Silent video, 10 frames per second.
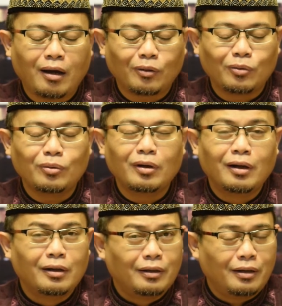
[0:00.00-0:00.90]
aku
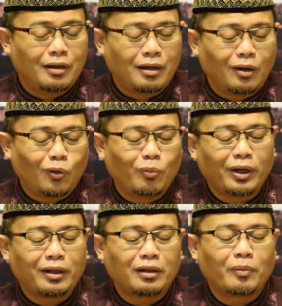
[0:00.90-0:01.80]
yang aku
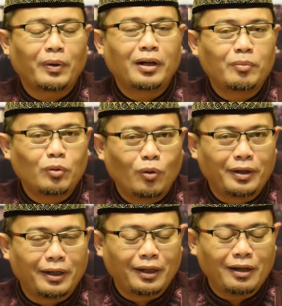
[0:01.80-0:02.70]
berikan kepadamu
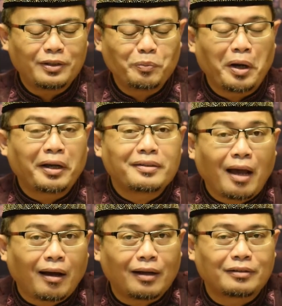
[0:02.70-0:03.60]
wahai ayah sebagai
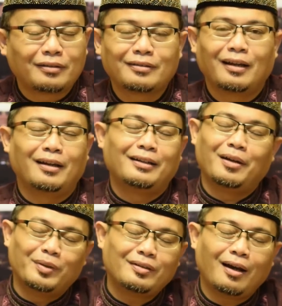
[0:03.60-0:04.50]
zakat. Nah,
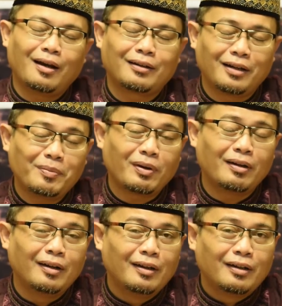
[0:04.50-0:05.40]
tidak bisa. Kenapa?
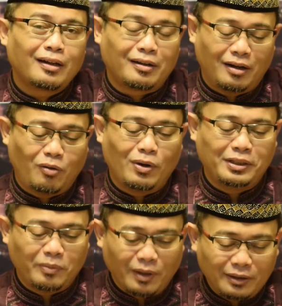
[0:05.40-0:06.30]
Karena
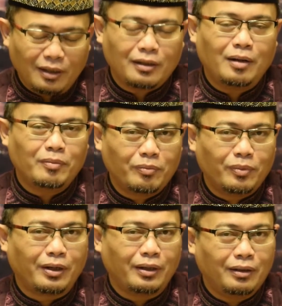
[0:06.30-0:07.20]
kewajibannya adalah
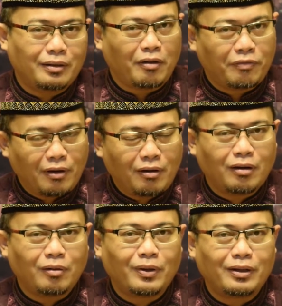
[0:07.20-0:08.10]
memberi
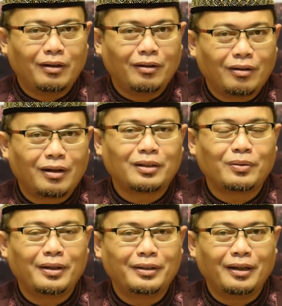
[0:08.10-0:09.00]
nafkah kepada orang
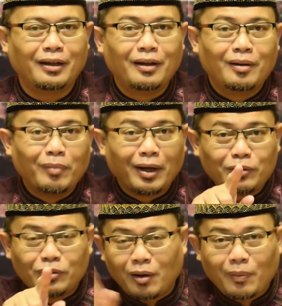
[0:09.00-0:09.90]
tuanya.
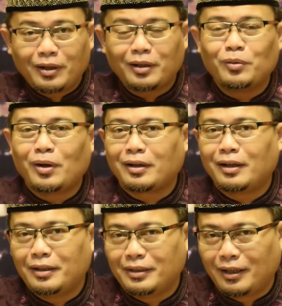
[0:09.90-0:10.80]
Begitu juga kepada
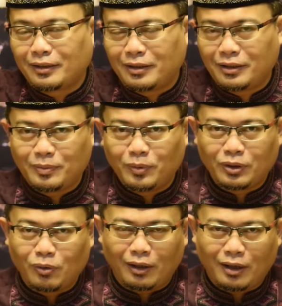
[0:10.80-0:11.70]
keluarganya yang tadi
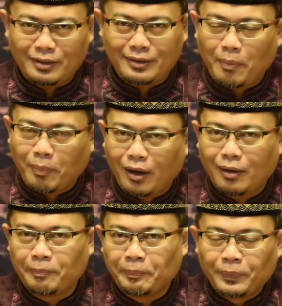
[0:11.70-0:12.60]
disebut. Keluarganya siapa?